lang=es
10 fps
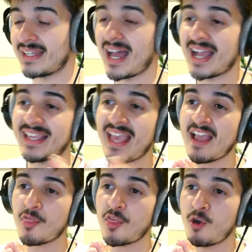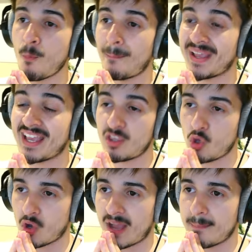Aquí hay que hacer un
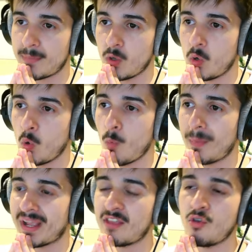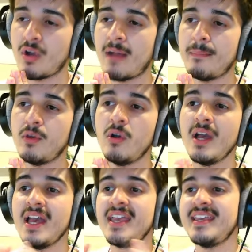pequeño cambio, un pequeño cambio,
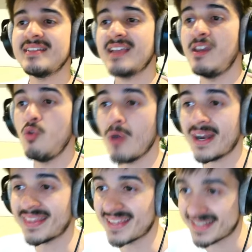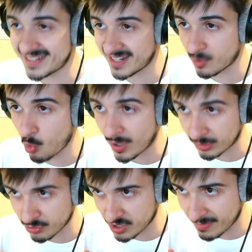y es que en lugar de ser
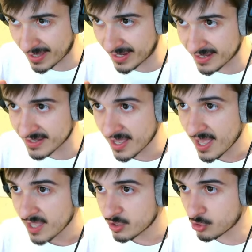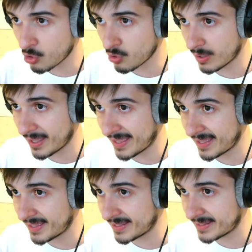4 semanas, son 3
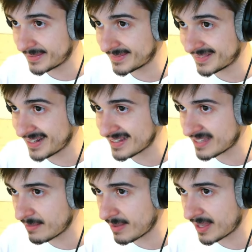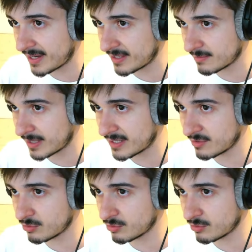eh, semanas, ¿vale?